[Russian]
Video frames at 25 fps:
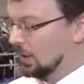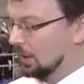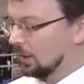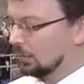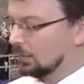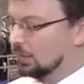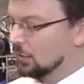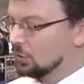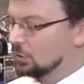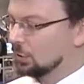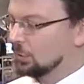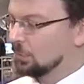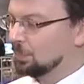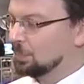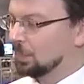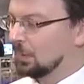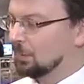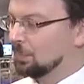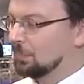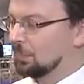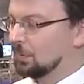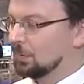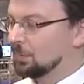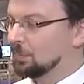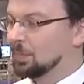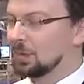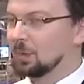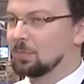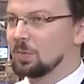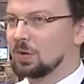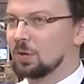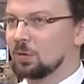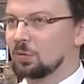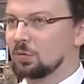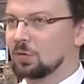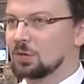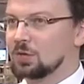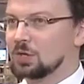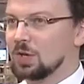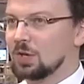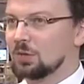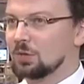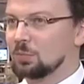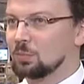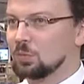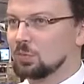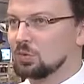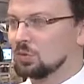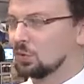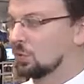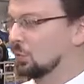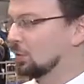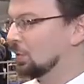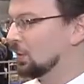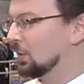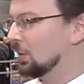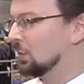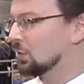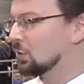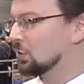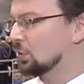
даже, к, при, к примеру, сейчас можно увидеть,